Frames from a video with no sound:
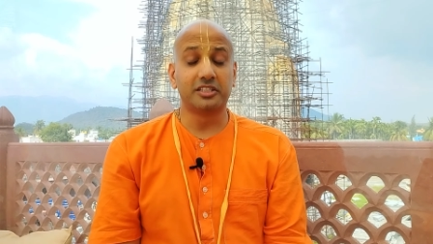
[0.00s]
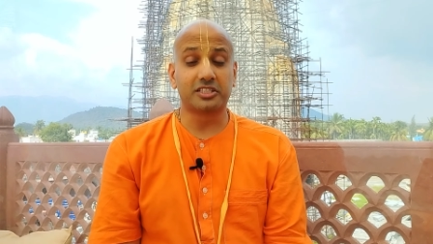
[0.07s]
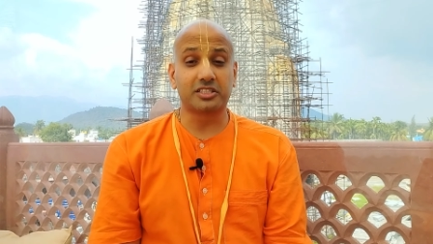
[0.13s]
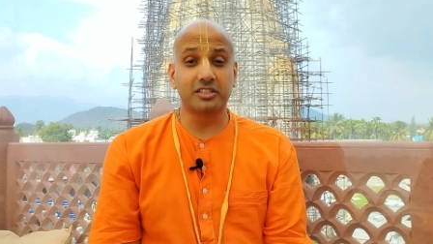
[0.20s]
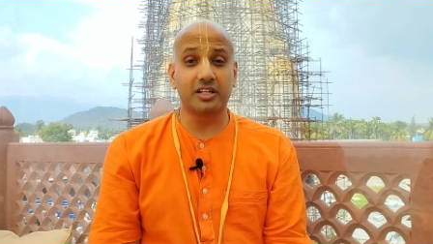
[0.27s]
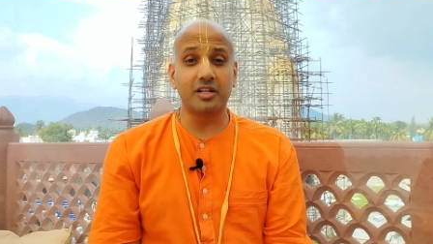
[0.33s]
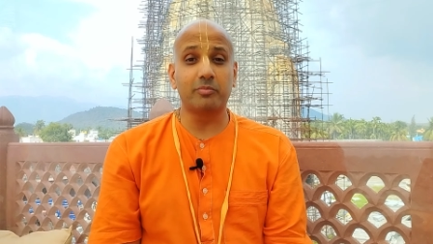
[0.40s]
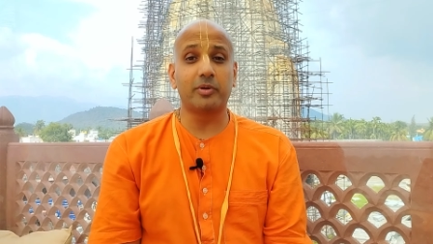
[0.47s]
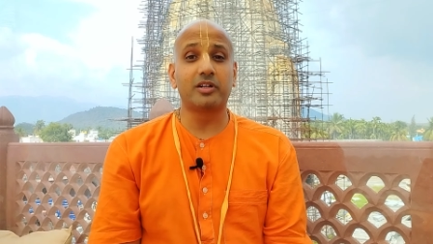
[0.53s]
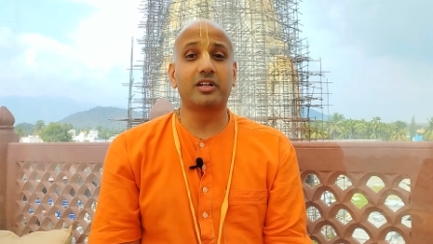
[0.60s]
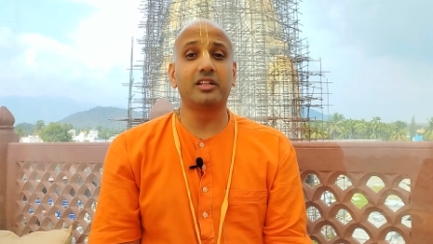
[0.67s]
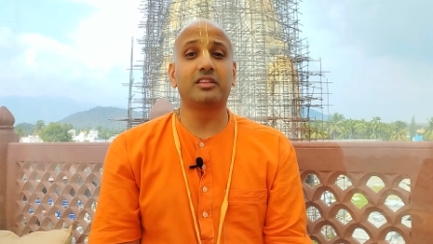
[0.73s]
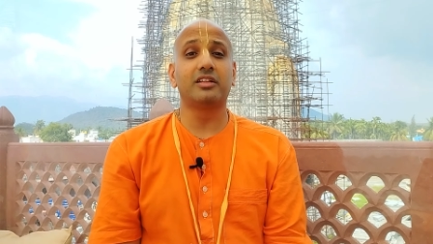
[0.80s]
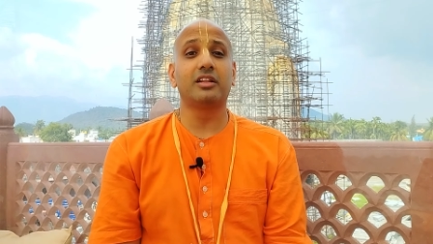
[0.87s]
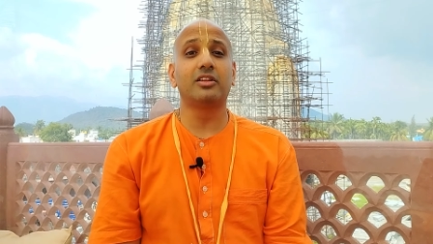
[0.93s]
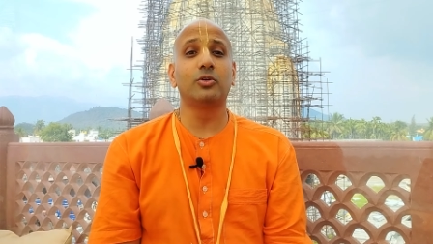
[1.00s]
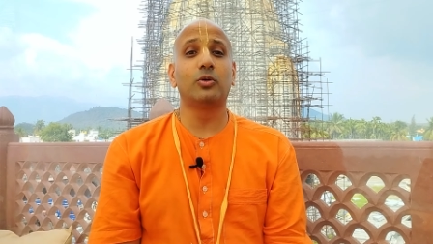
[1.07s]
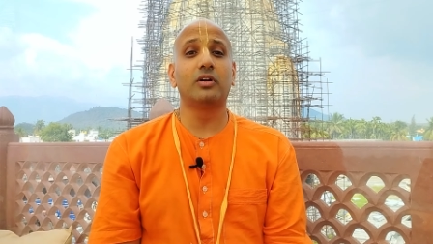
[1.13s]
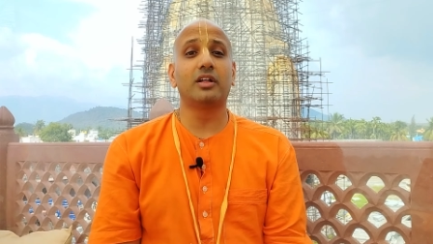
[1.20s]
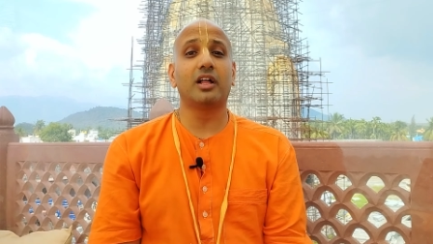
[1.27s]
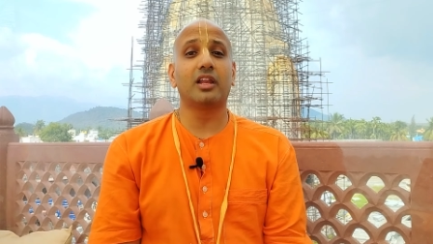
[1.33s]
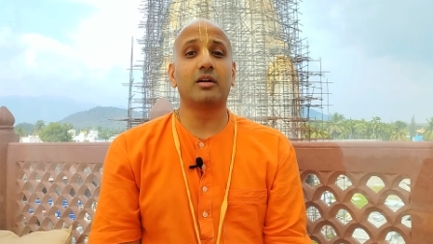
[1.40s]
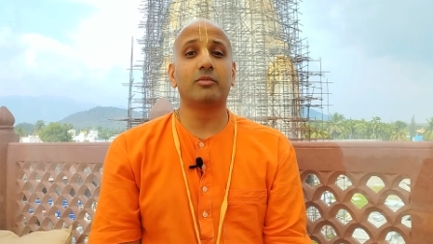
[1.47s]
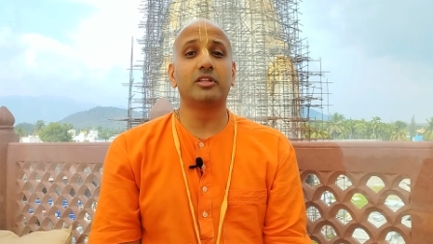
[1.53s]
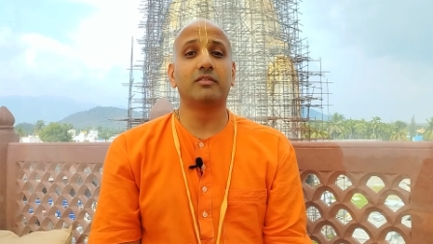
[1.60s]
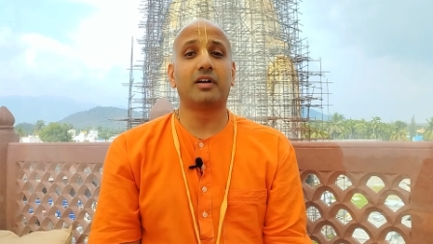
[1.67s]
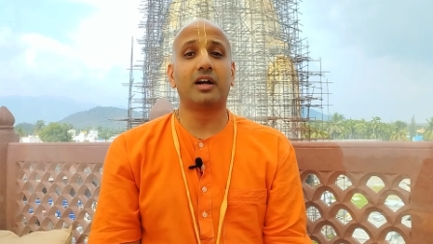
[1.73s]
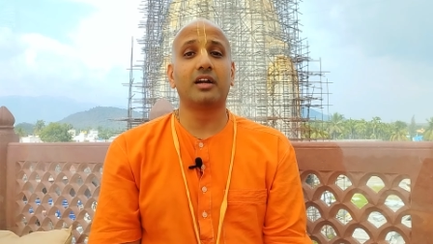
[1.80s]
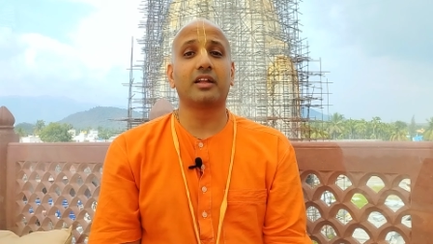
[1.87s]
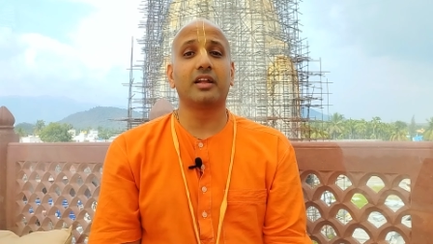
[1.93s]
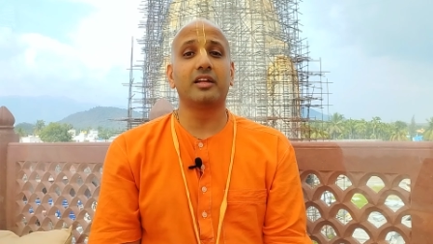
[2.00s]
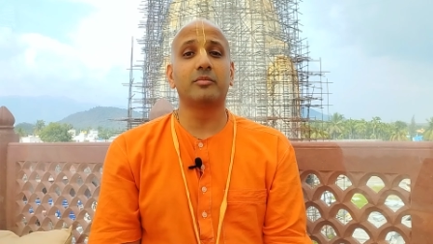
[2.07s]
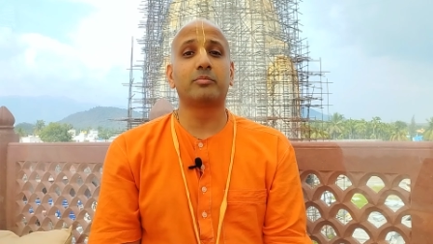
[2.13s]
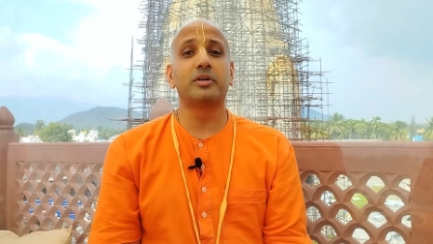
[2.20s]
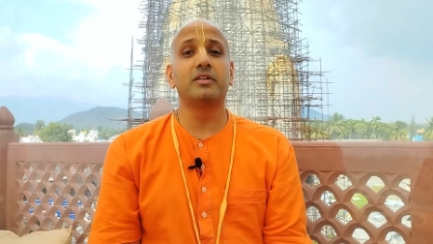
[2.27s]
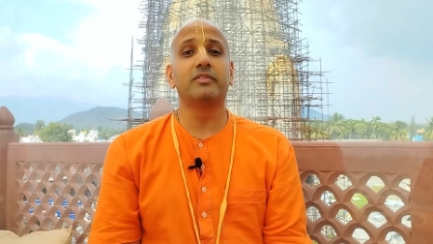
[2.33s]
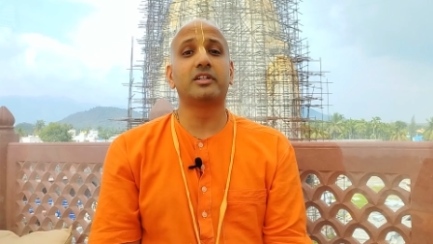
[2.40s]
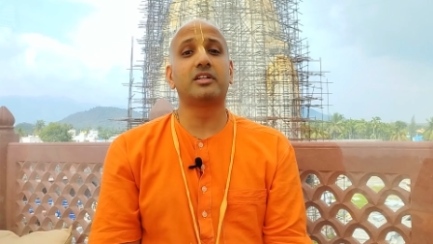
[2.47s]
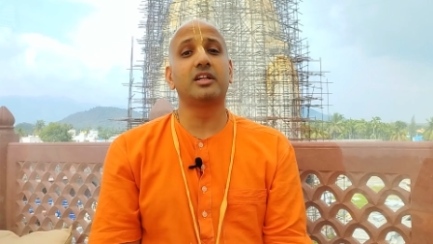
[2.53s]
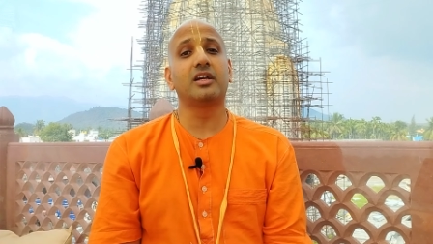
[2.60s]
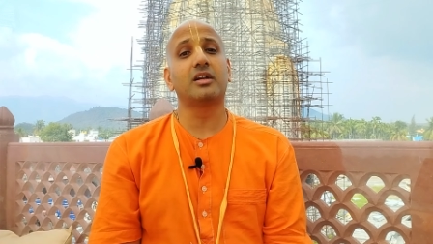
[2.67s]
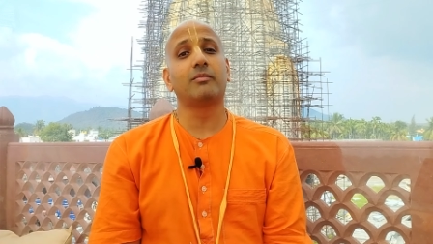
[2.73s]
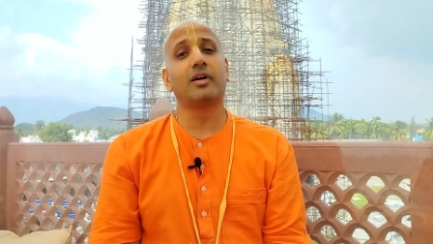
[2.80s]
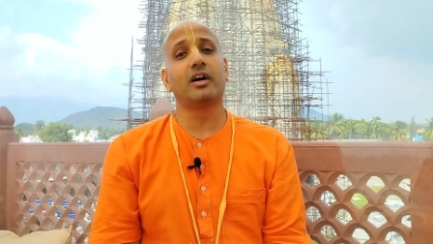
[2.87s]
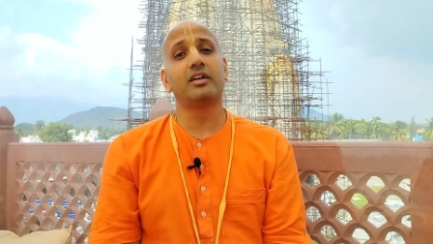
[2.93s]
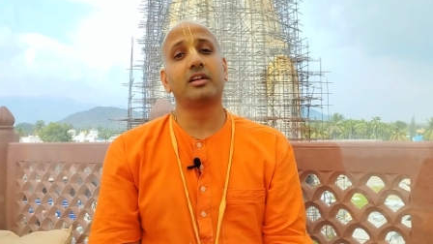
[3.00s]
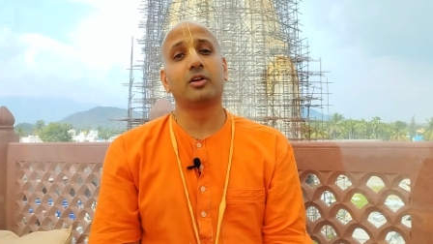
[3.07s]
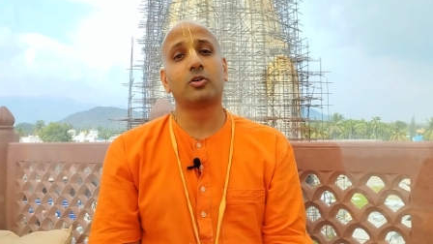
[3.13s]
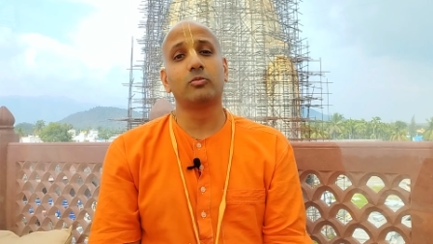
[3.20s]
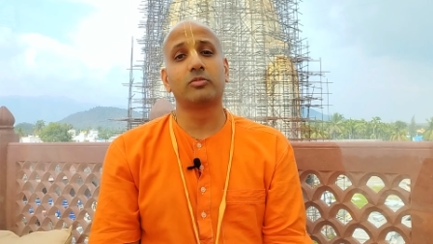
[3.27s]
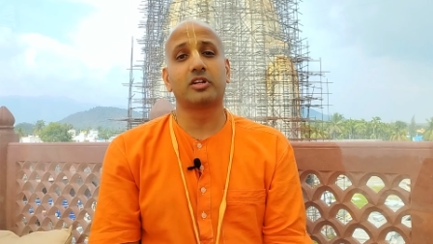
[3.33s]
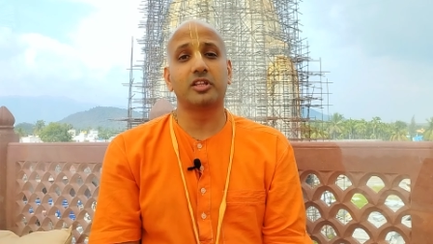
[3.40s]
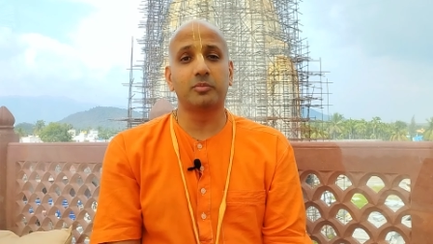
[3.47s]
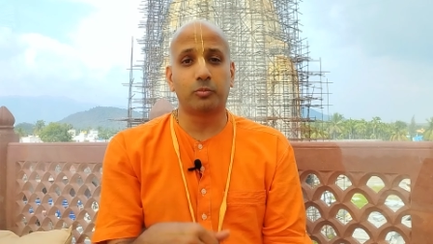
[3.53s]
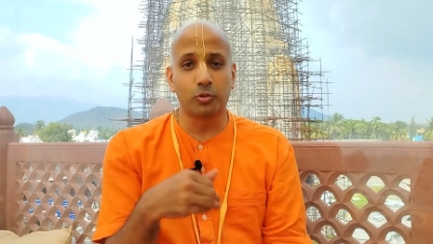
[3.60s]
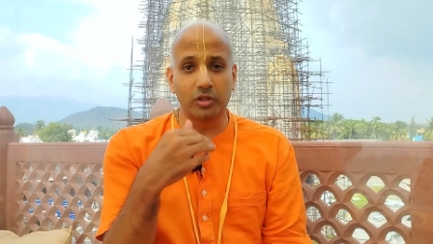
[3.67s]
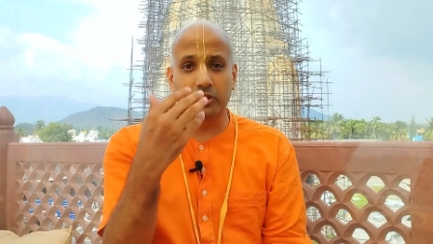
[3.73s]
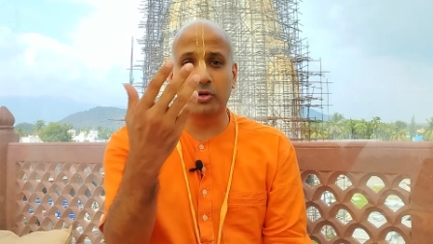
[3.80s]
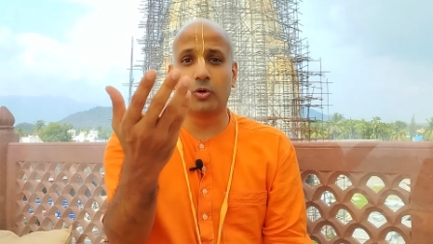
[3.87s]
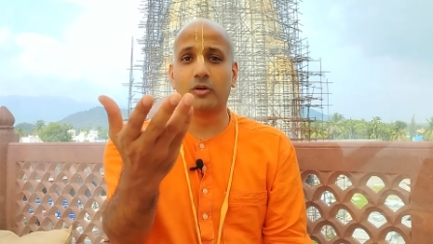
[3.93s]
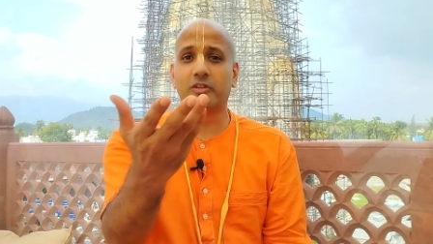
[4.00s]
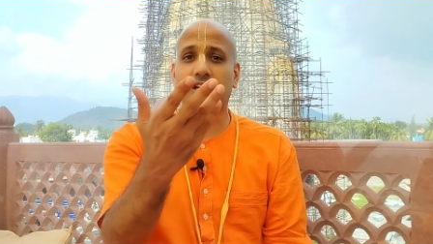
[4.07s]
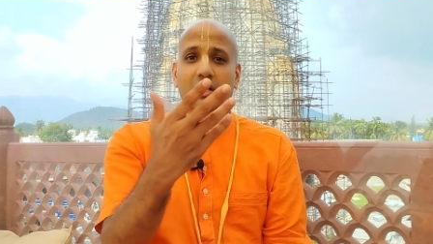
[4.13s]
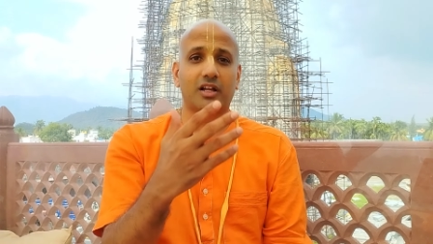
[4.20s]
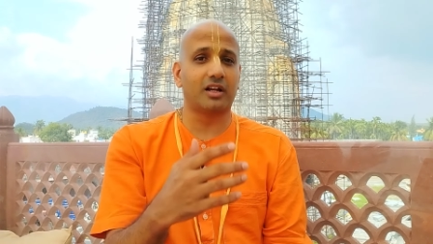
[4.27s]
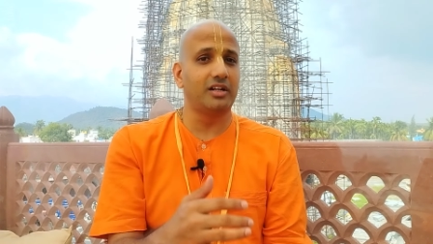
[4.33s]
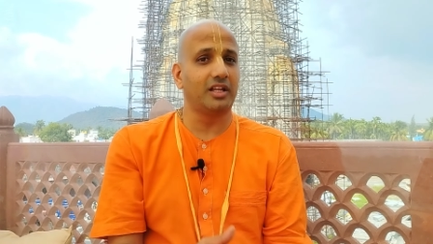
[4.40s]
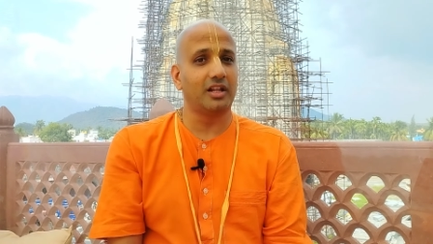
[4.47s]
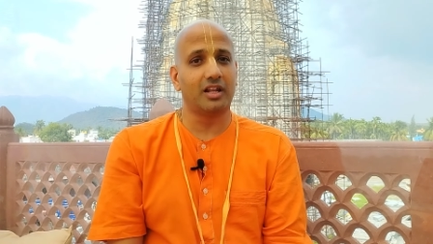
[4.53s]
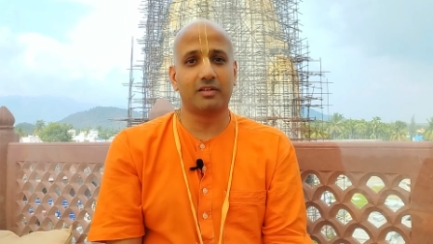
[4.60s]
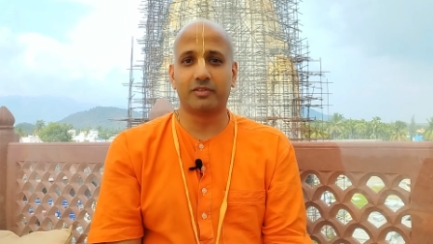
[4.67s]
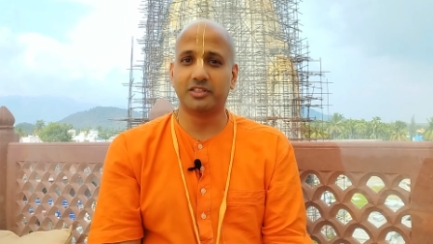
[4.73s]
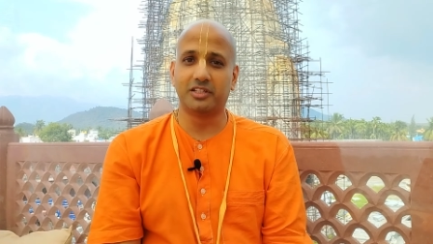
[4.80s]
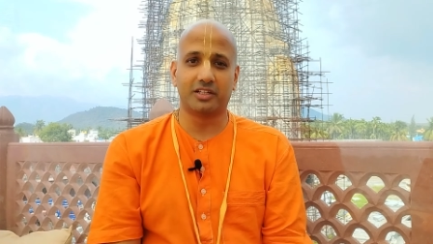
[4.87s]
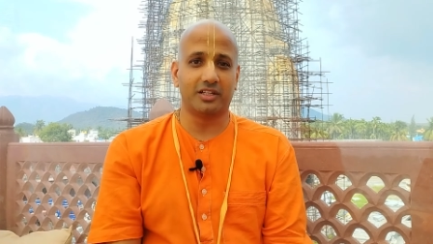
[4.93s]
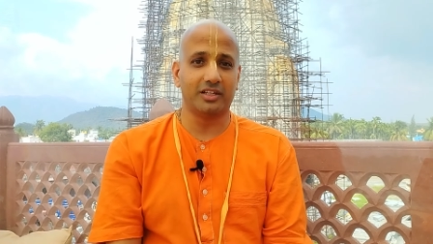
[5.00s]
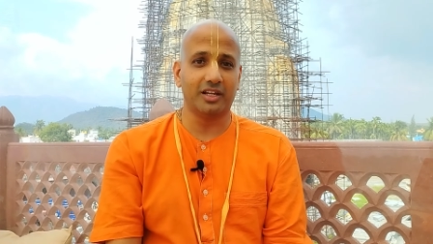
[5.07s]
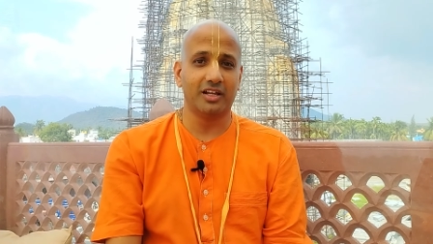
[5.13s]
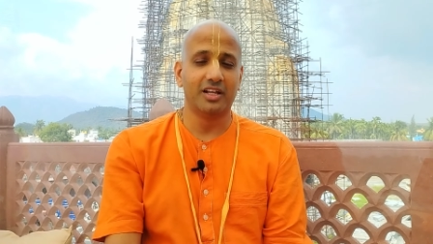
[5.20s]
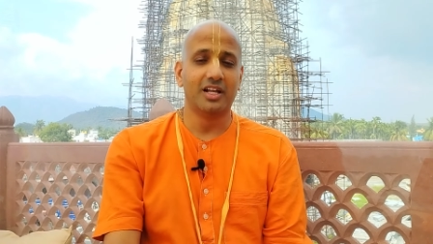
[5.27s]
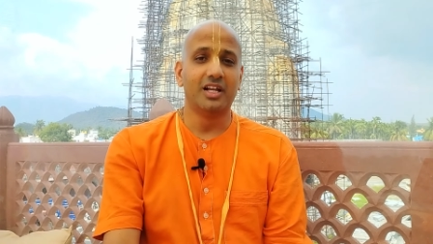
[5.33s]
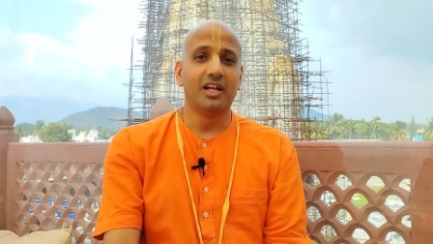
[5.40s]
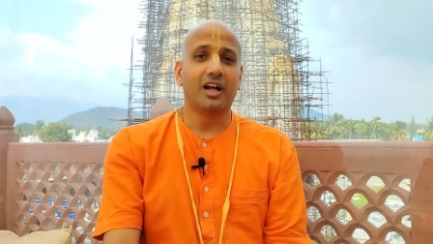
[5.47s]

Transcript: கிருஷ்ணரை பற்றி தெரிந்து கொண்டால் நமது வாழ்க்கை எப்படி வெற்றிகரமாக இருக்கும்ன்றதை புரிந்து கொள்வதற்காக நீங்கள் எல்லாம் வந்திருக்கீங்க